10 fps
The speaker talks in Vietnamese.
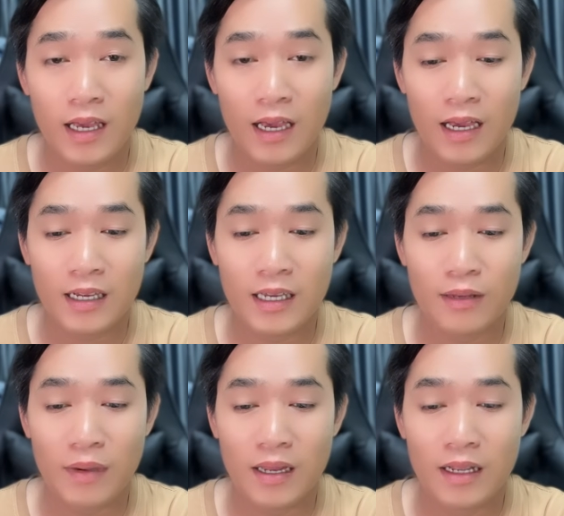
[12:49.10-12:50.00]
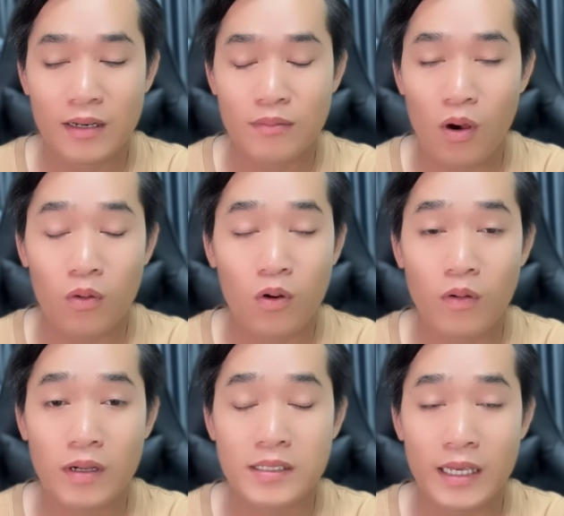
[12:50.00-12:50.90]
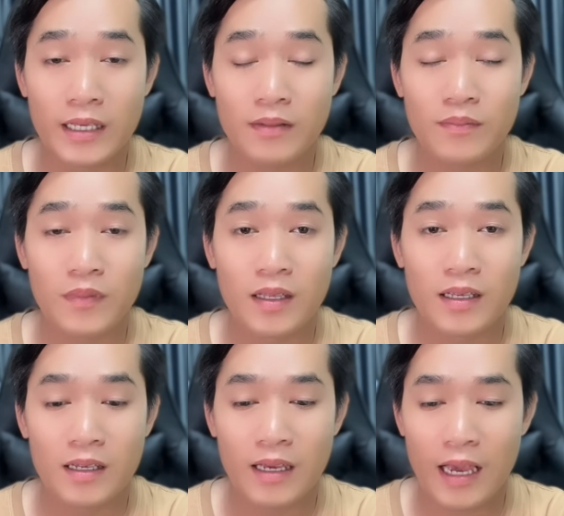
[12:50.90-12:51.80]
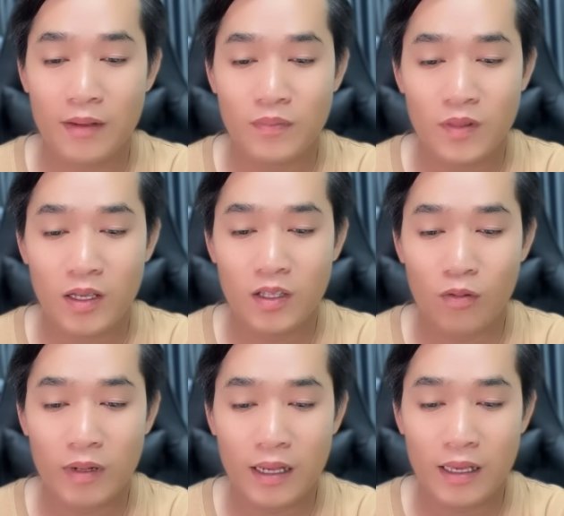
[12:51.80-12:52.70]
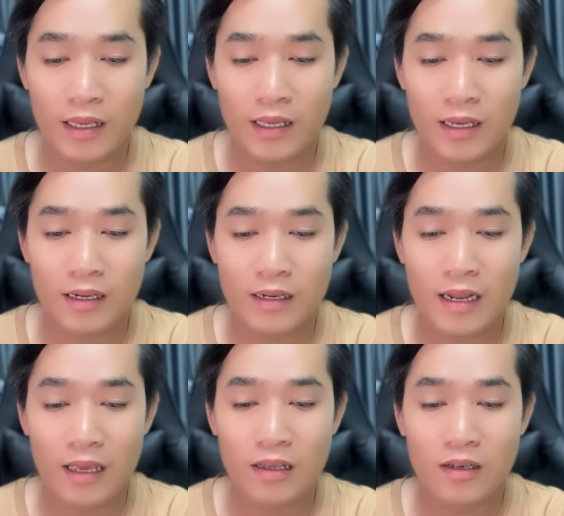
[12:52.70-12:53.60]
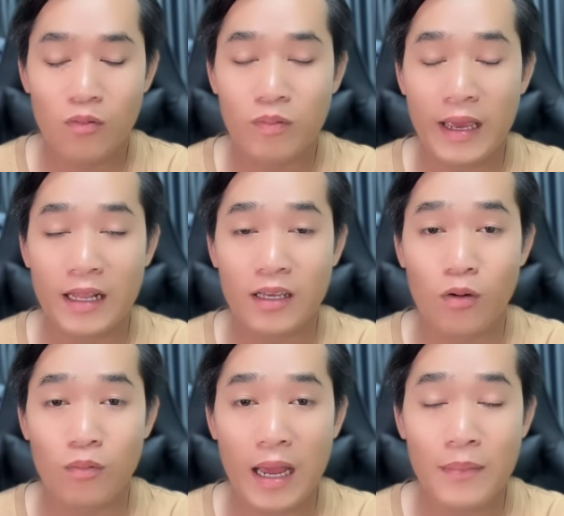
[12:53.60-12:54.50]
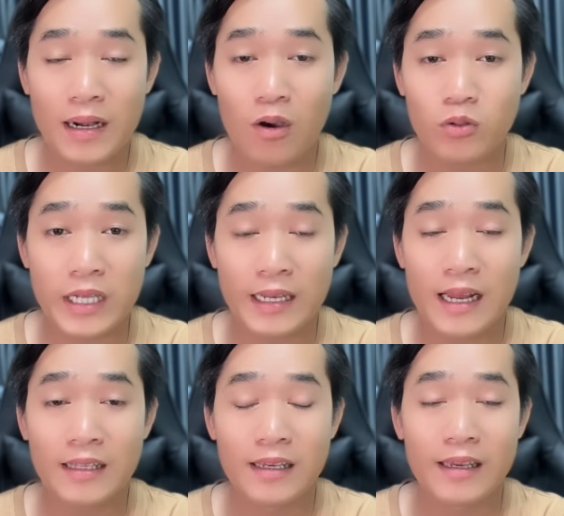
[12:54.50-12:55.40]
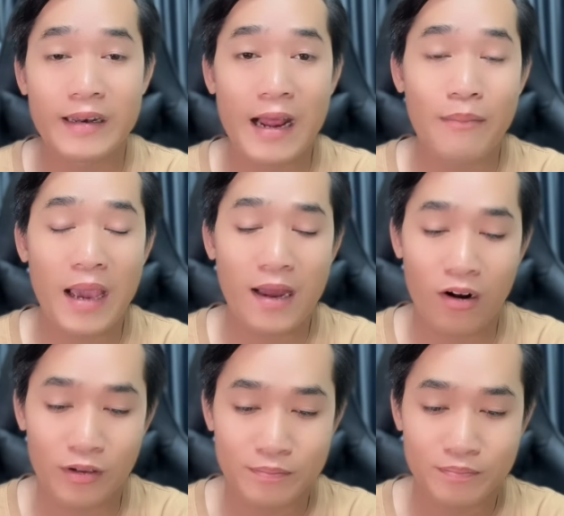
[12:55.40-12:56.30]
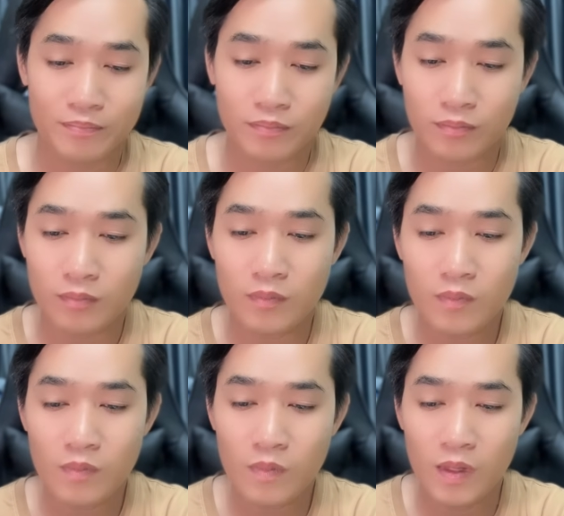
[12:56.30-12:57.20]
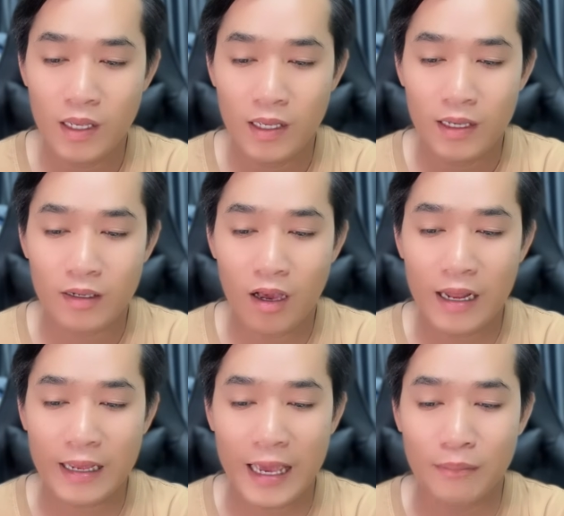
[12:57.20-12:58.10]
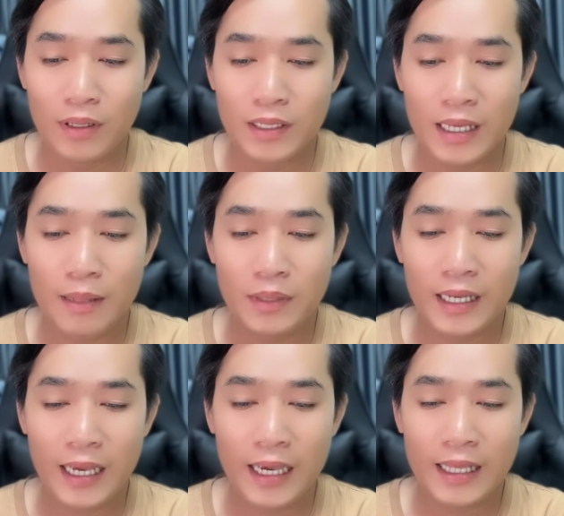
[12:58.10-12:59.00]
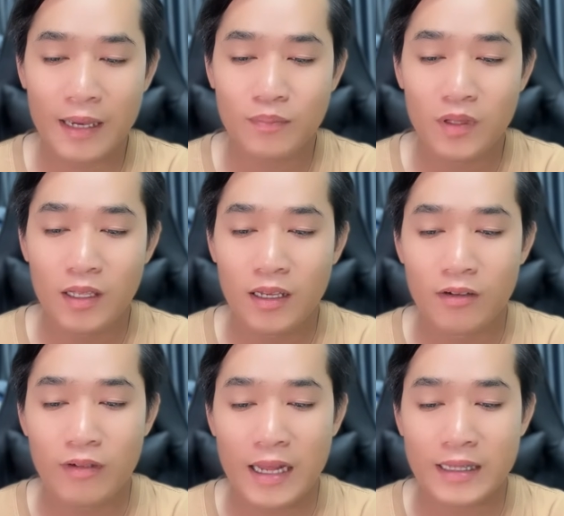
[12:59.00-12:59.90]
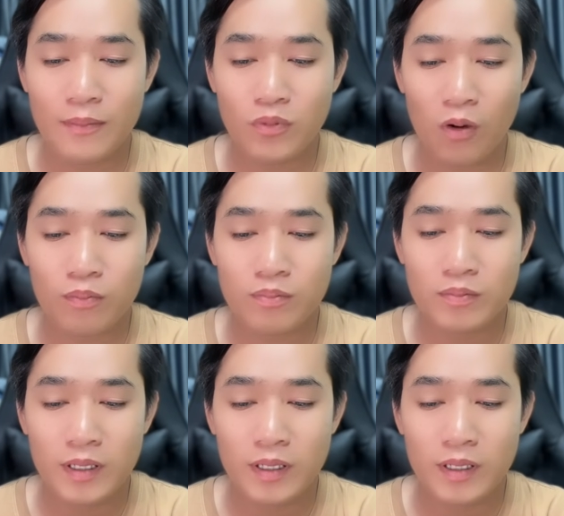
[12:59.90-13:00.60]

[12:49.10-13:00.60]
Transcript: à, khi mà lên mộ cố nghệ sĩ ha nói chung là thì à, đây à, lúc này thì cũng đã bắt đầu xảy ra những cái drama rồi đó là ngày 10 tháng 12 nha và tiếp tục